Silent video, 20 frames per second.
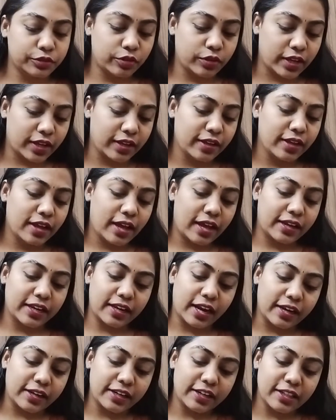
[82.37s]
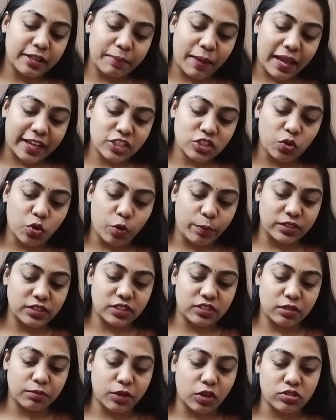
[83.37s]
ఓకే నేను అన్నింటినీ ప్యాకేజింగ్ ఓపెన్
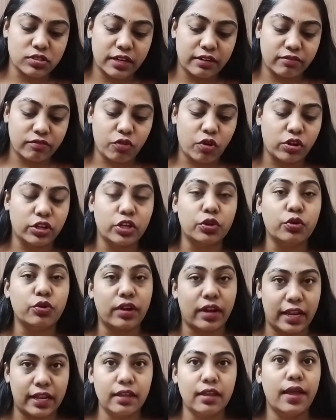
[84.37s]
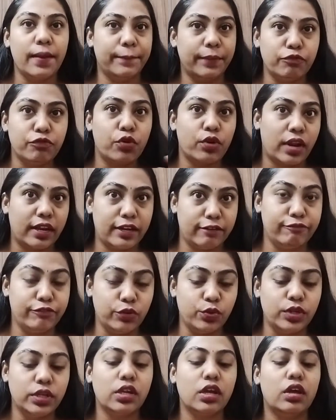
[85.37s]
చేశాను బికాస్ ఐ వాంటెడ్ టు ట్రై బిఫోర్ ఐ
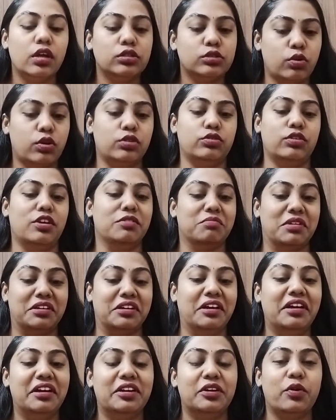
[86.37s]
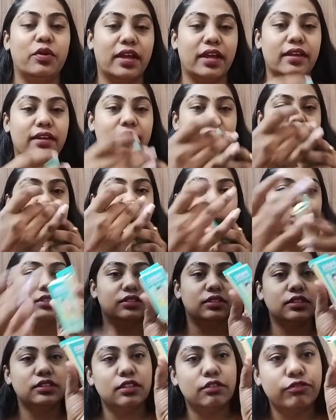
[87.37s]
రివ్యూ ఇట్ సో అందుకనమాట ఓకే సో
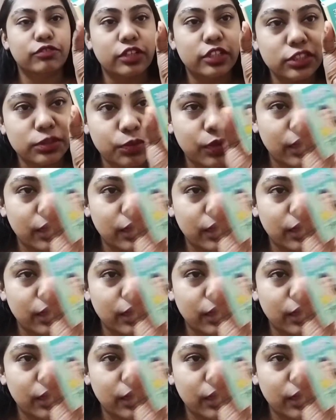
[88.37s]
దిస్ ఈజ్ ద ఫస్ట్